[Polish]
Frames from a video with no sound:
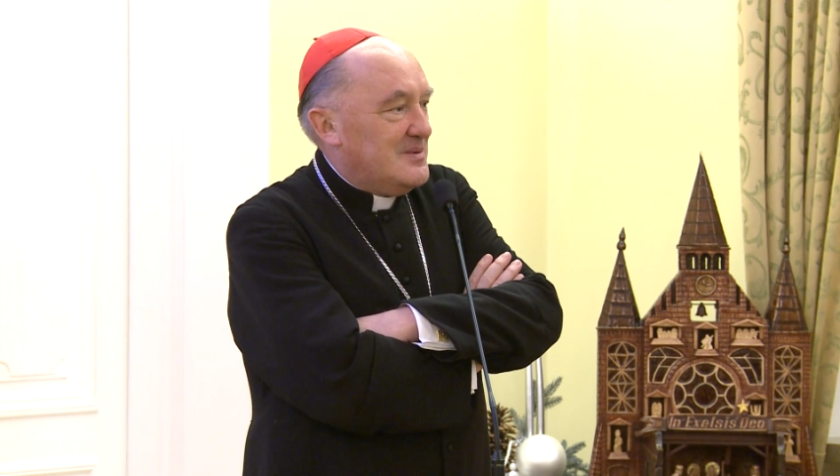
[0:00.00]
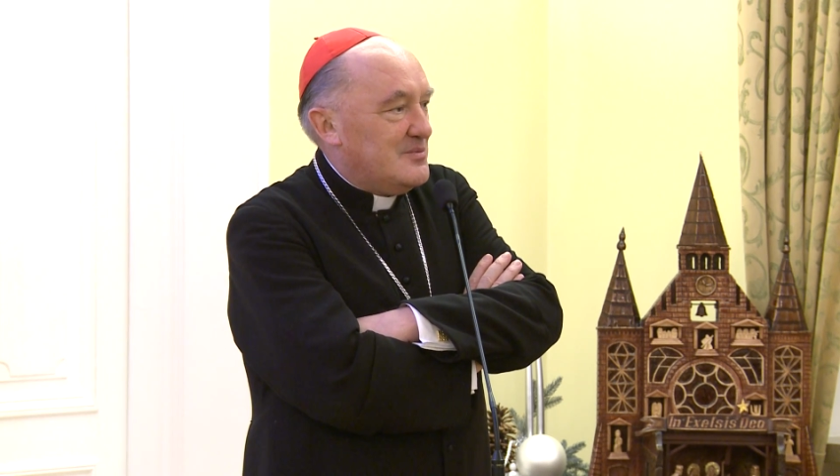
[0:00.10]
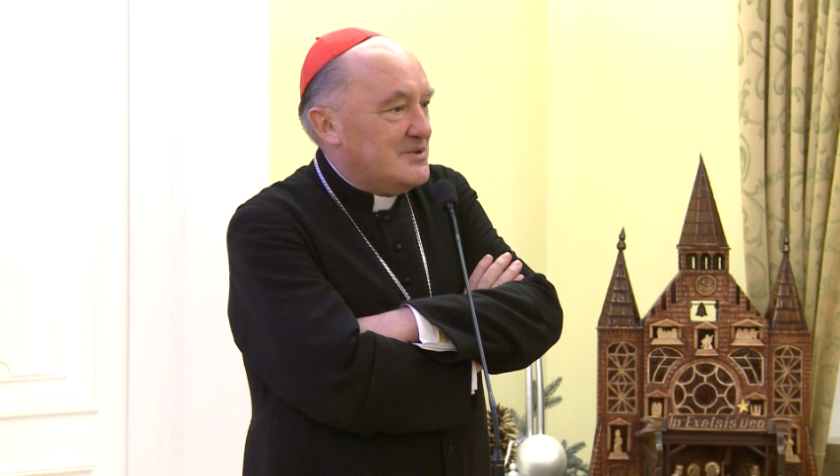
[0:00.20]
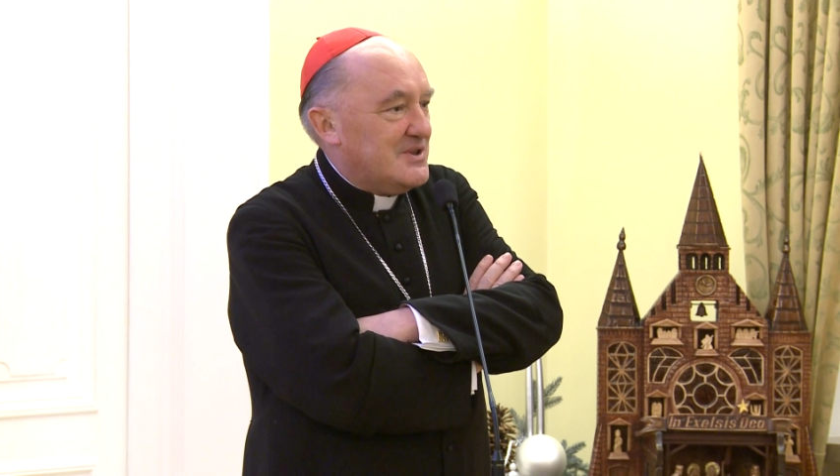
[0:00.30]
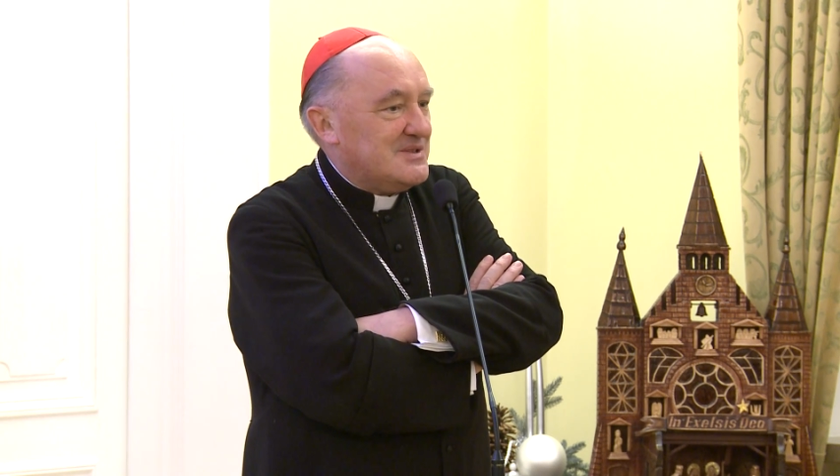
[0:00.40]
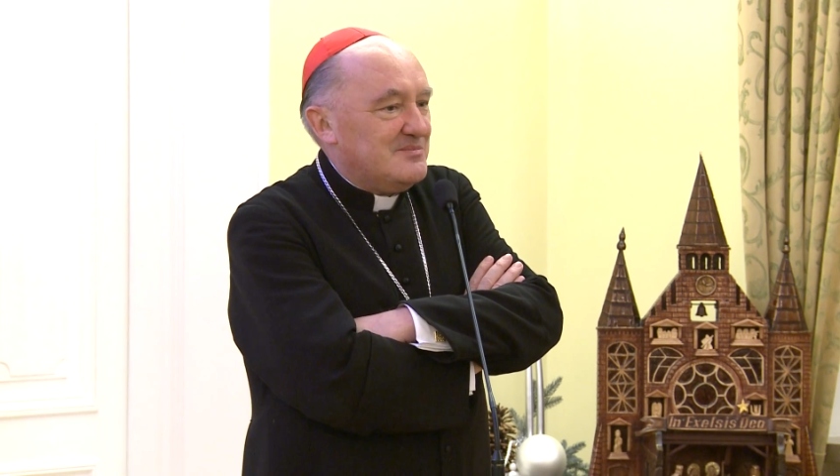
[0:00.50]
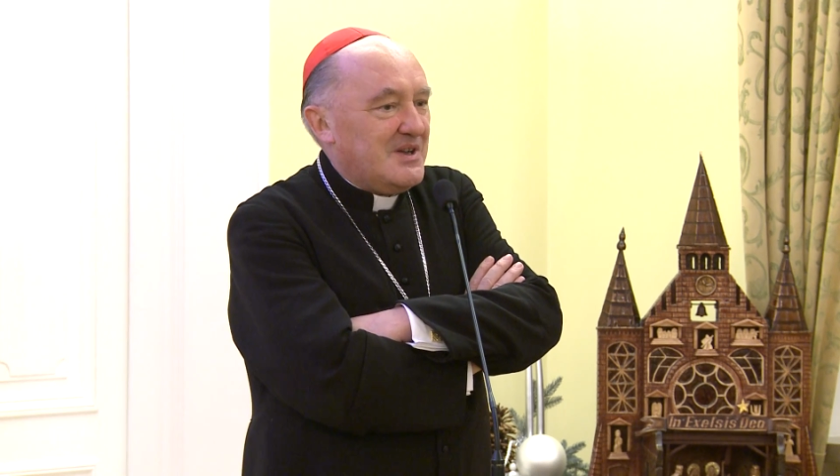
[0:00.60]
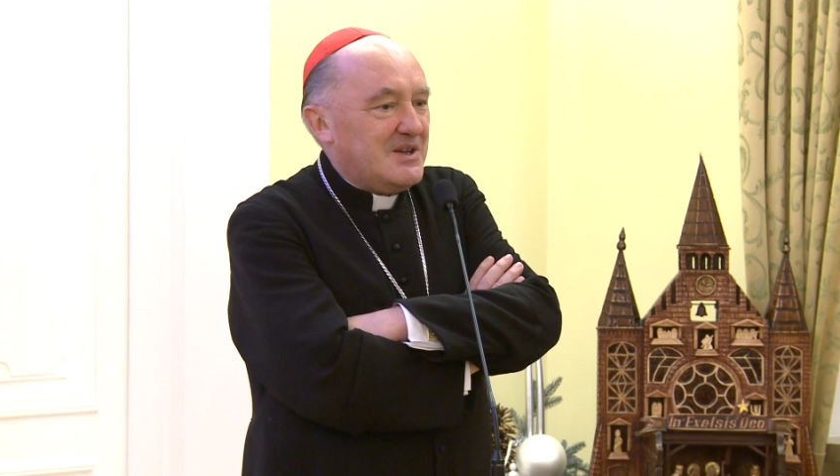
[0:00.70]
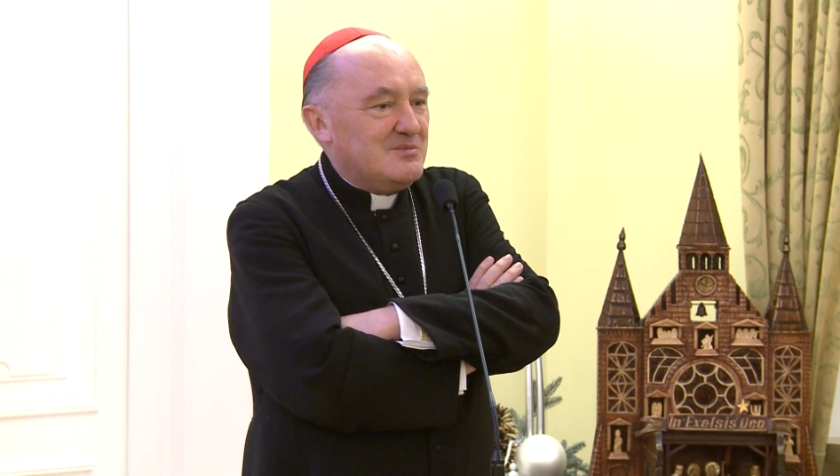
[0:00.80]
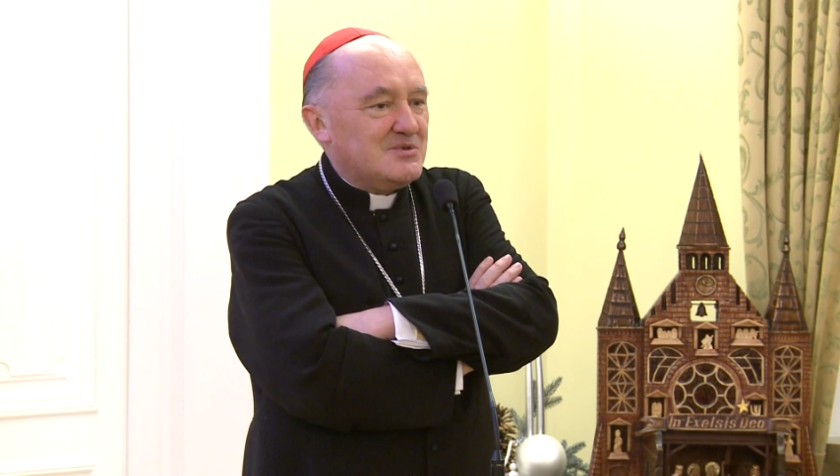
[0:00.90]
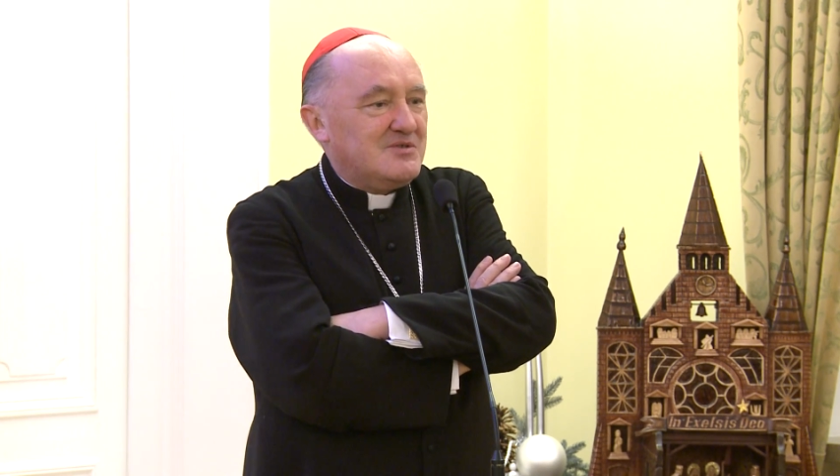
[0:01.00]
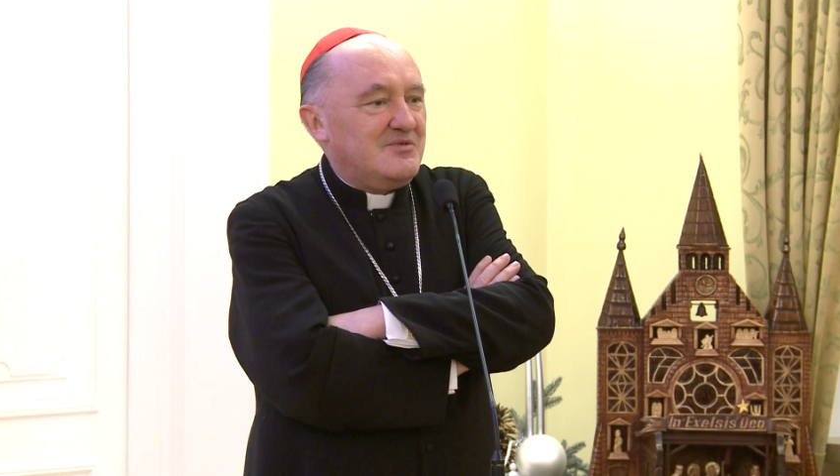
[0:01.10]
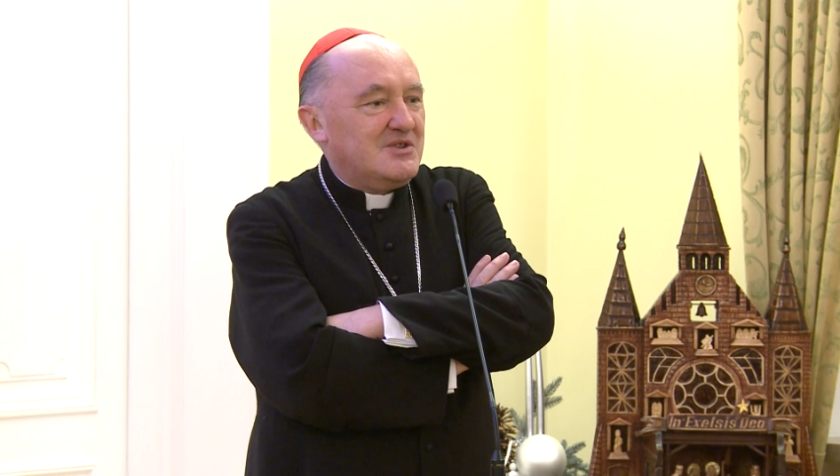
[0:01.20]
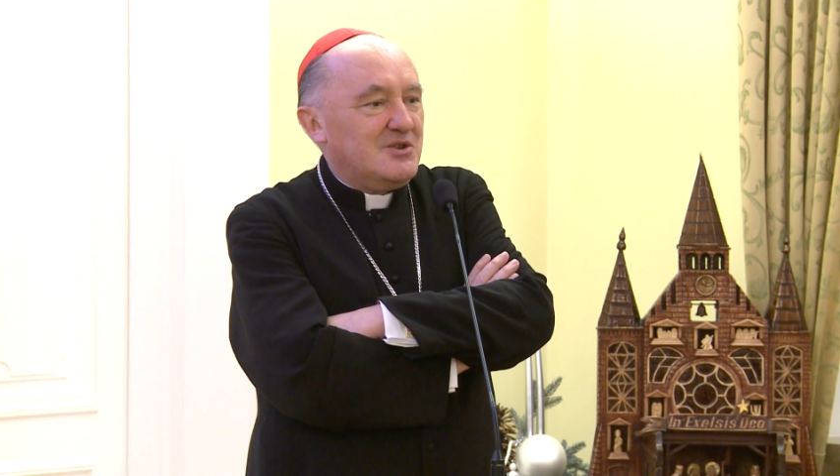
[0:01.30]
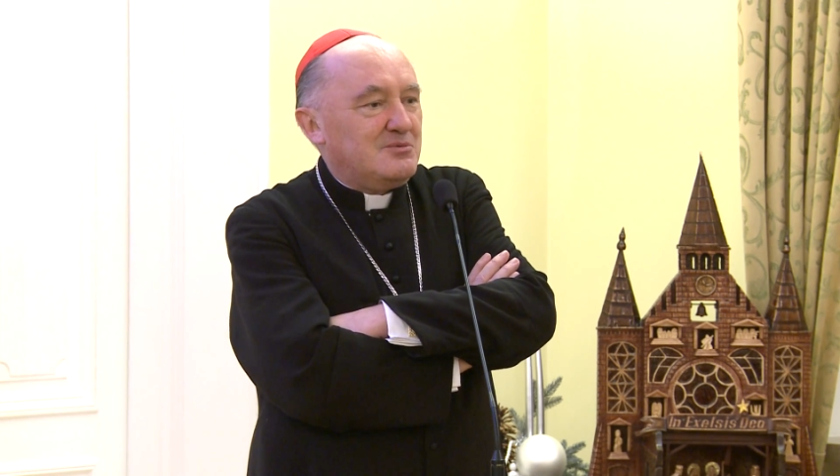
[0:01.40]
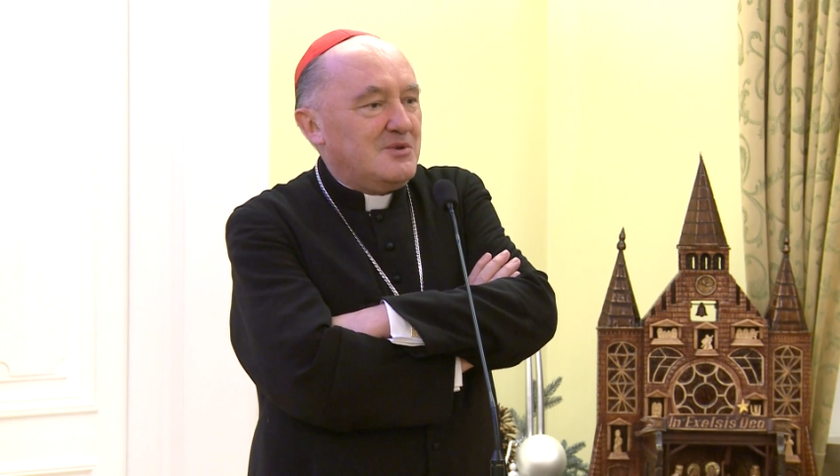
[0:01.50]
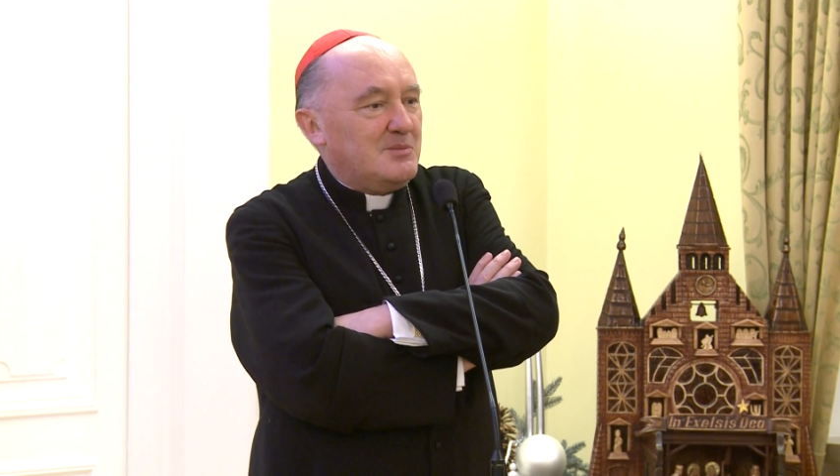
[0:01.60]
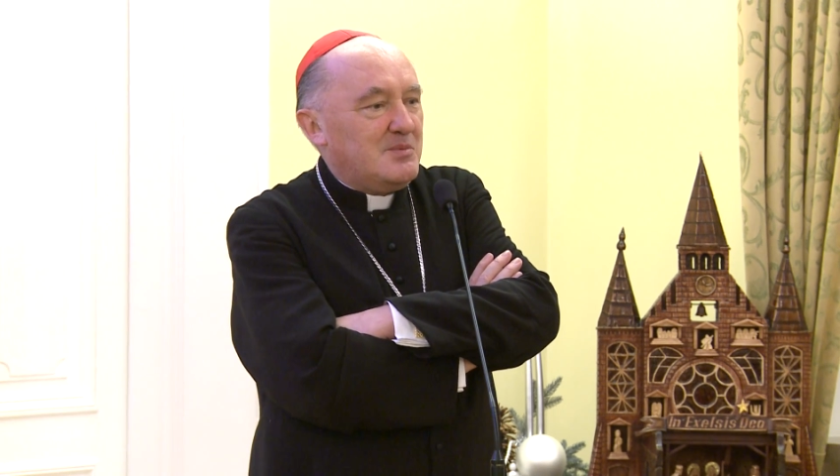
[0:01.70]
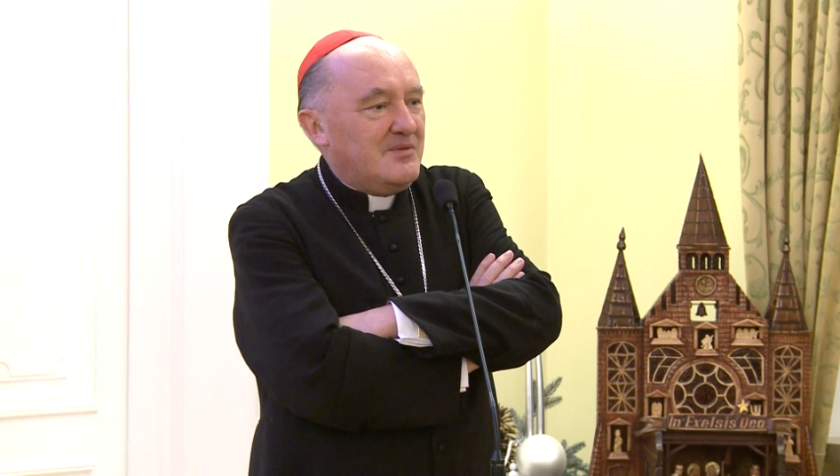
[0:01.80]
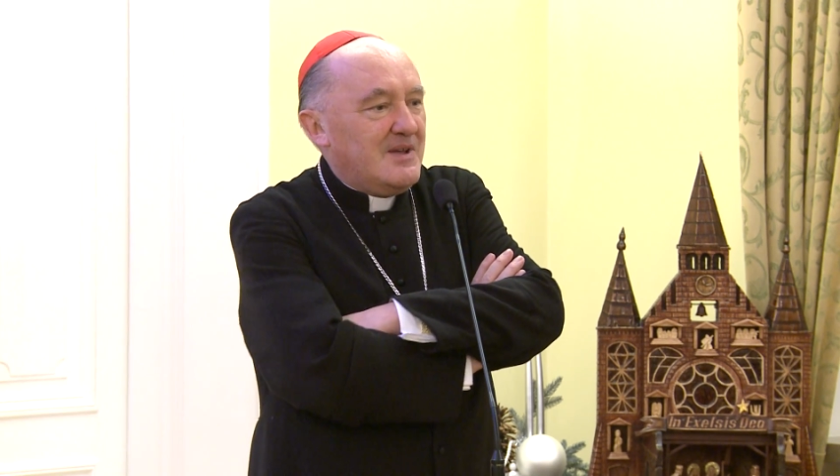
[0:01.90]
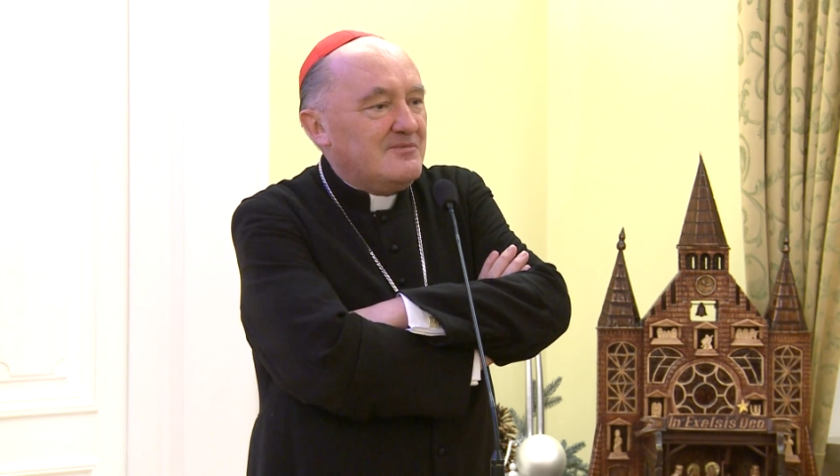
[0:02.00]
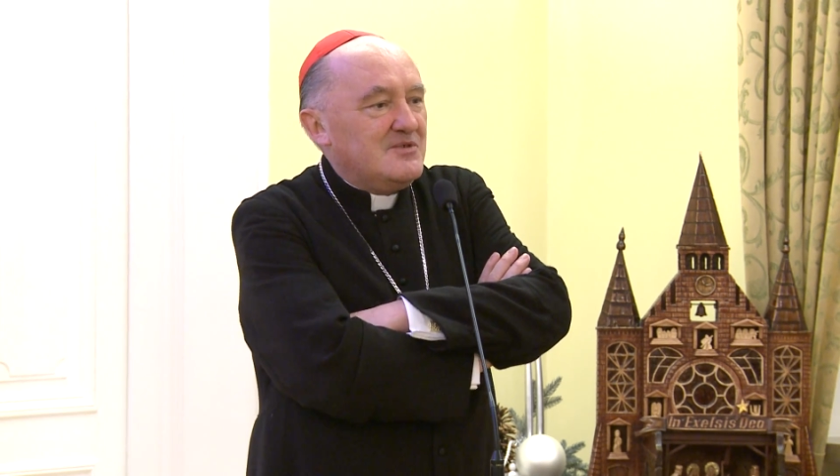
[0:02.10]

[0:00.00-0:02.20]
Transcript: Były czasem takie msze święta, które odprawiałem